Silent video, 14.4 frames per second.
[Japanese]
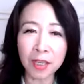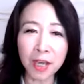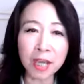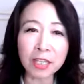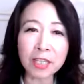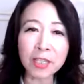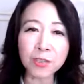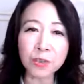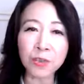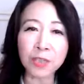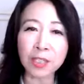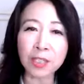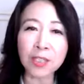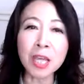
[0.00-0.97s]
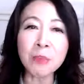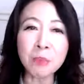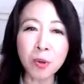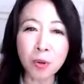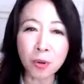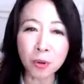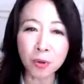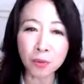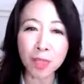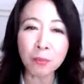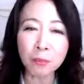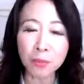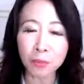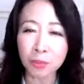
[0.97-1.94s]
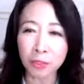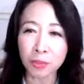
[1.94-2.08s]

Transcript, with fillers: 話すときにでも、でもっていう